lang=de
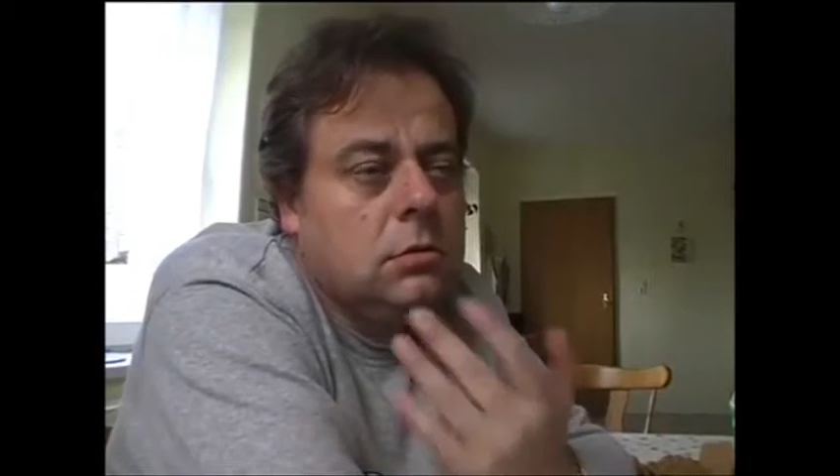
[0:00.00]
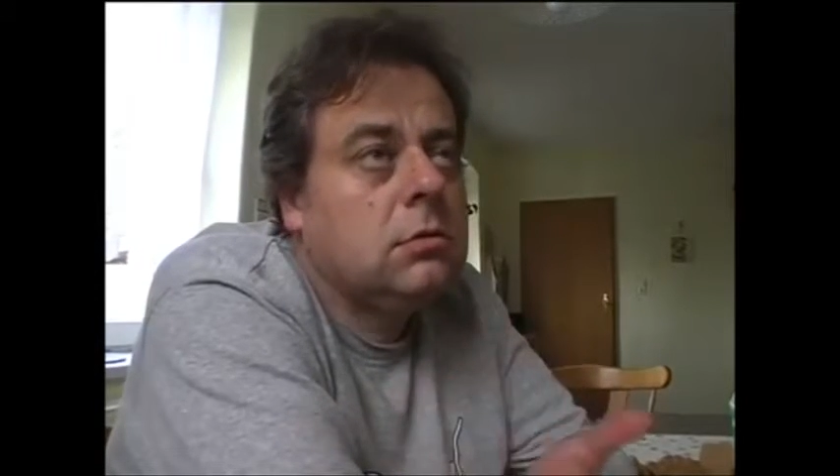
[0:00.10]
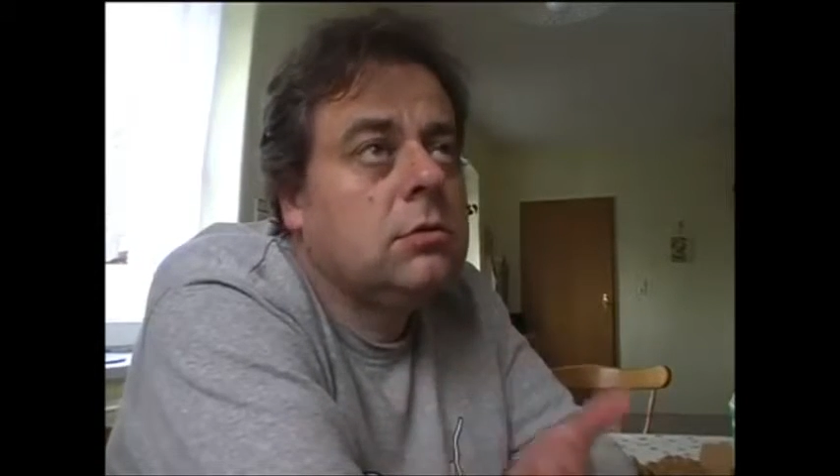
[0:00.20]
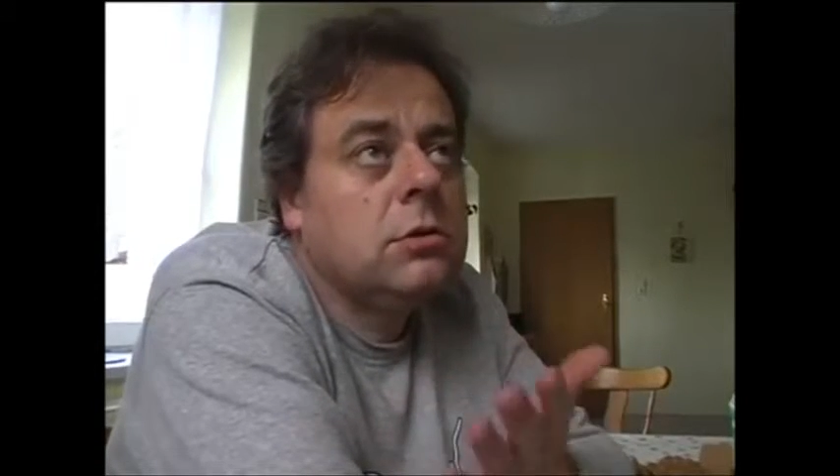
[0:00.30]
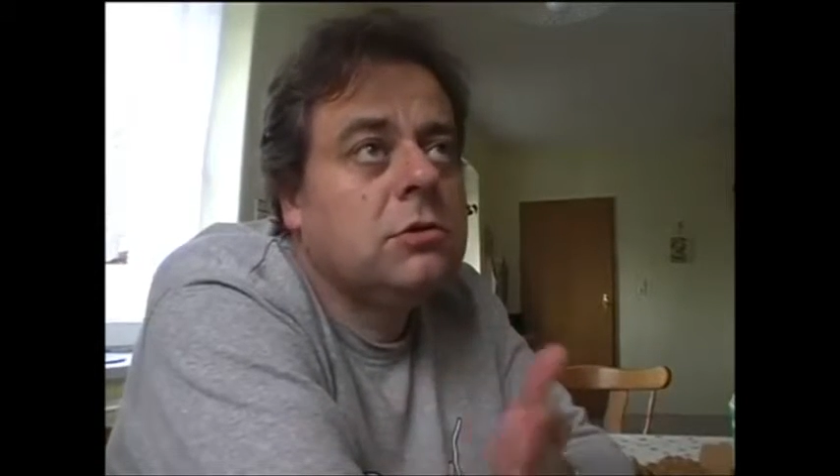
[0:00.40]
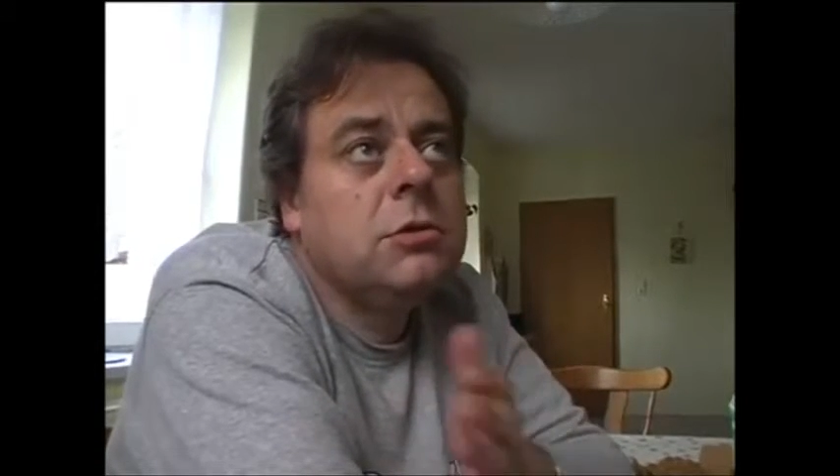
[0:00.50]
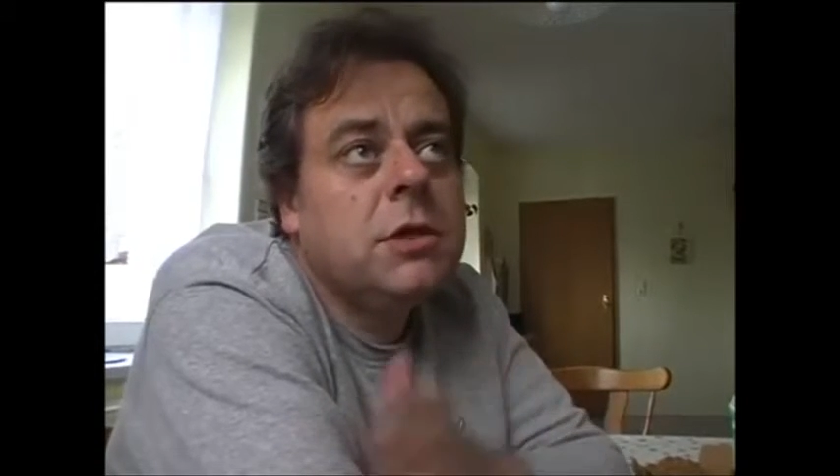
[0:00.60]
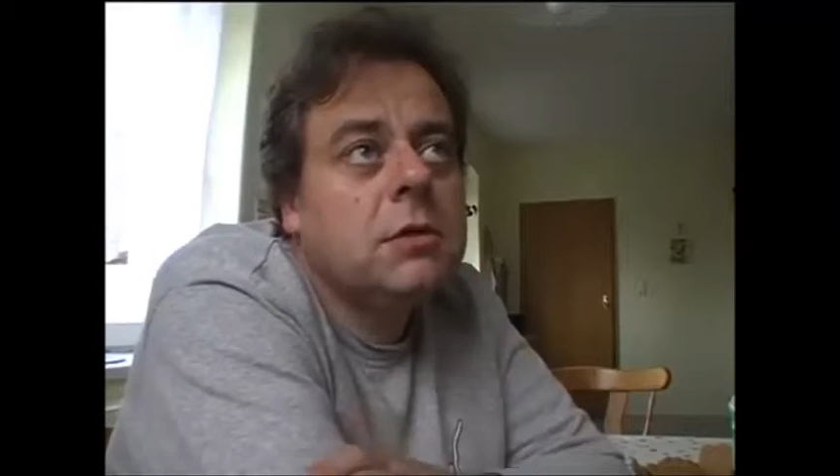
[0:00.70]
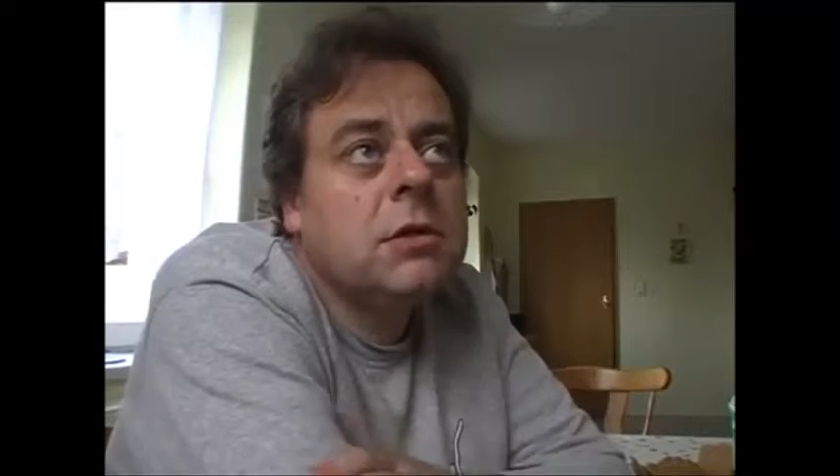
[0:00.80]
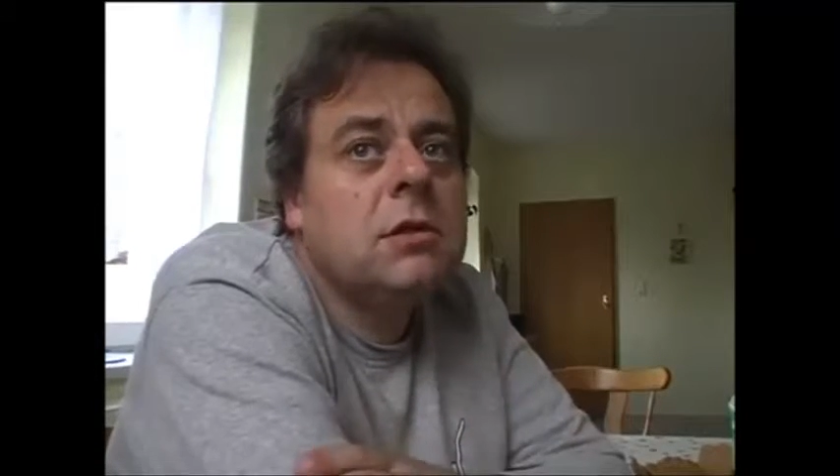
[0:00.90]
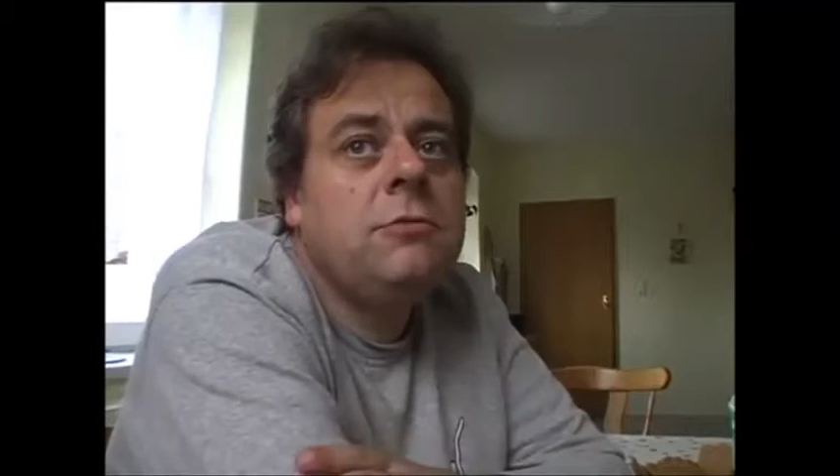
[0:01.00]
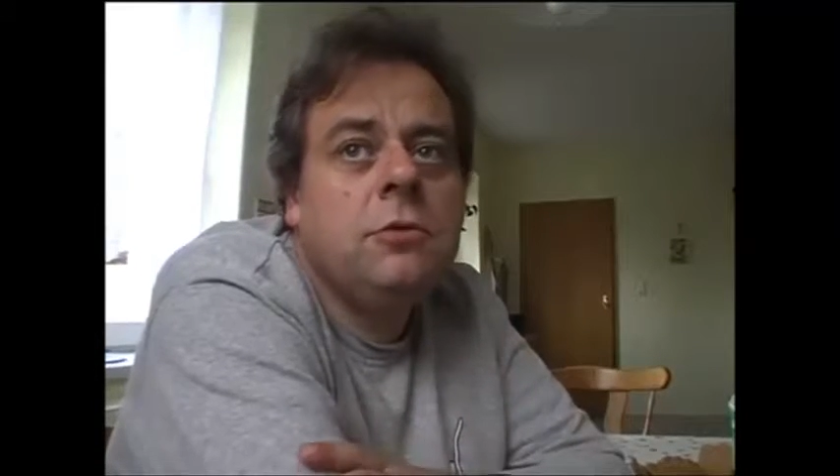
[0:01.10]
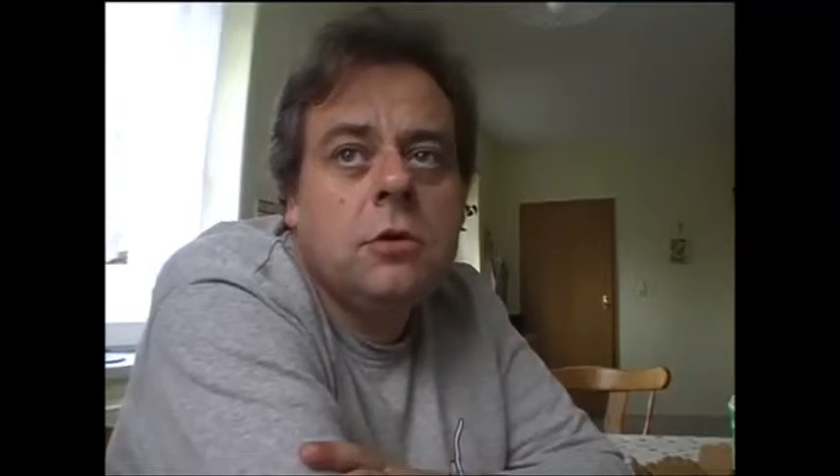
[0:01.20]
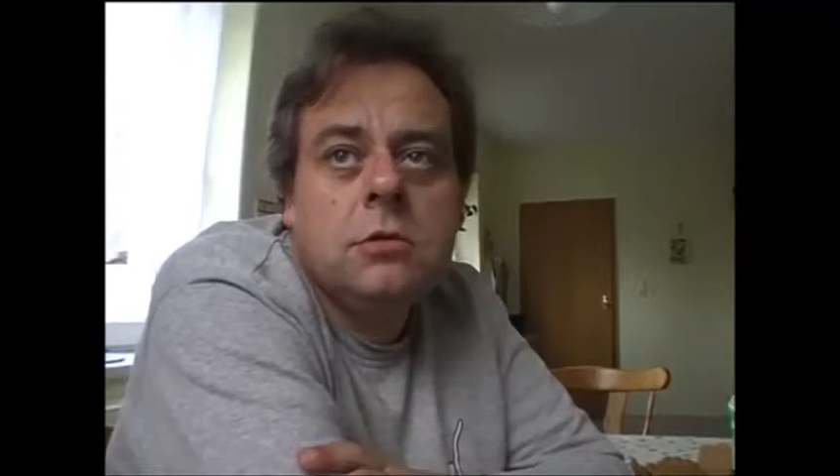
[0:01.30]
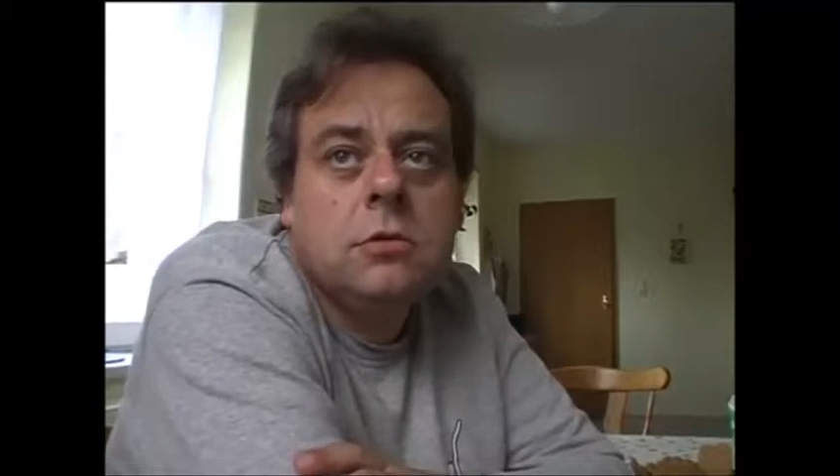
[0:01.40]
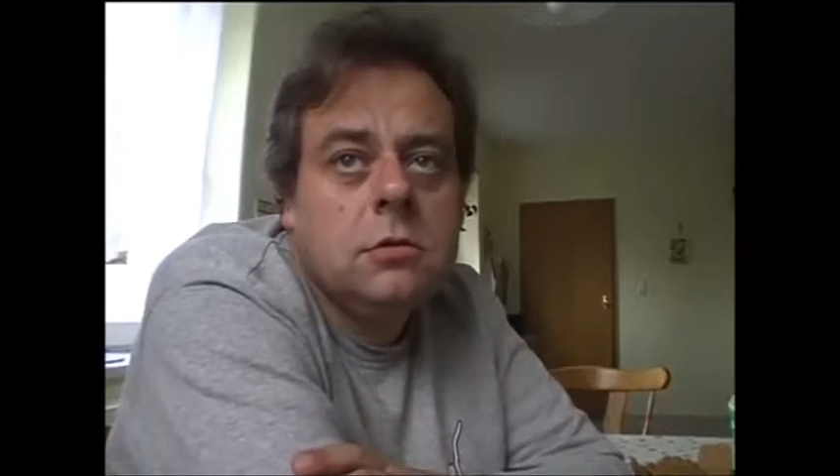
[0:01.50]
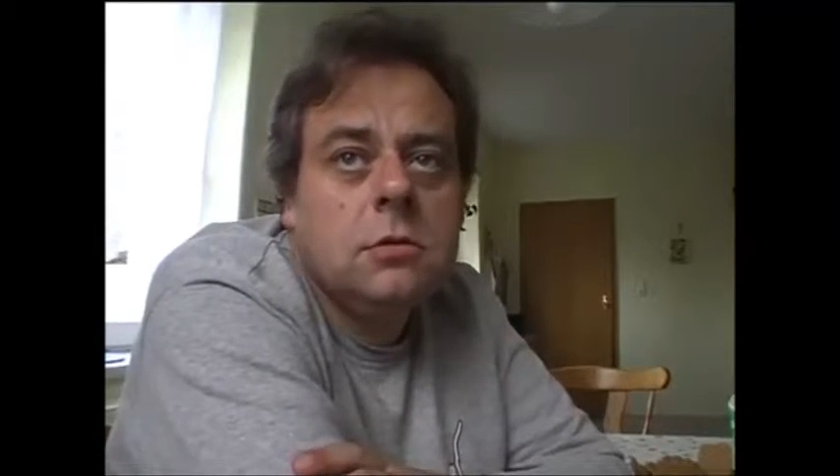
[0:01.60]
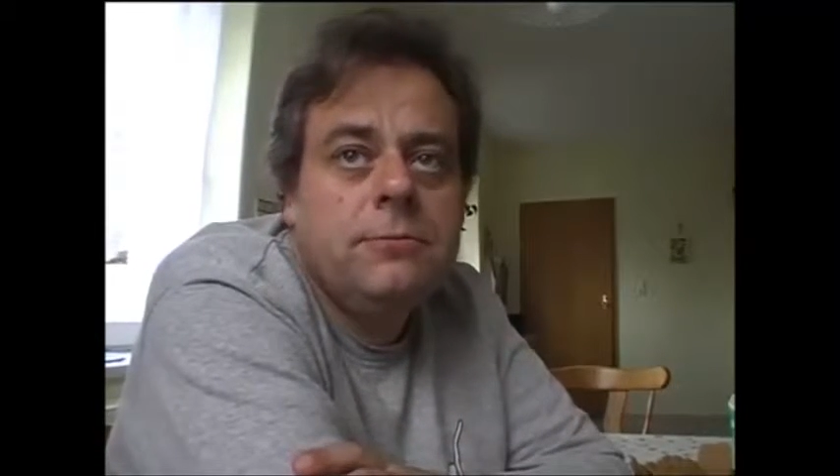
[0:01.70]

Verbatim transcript: noch Solidarität füreinander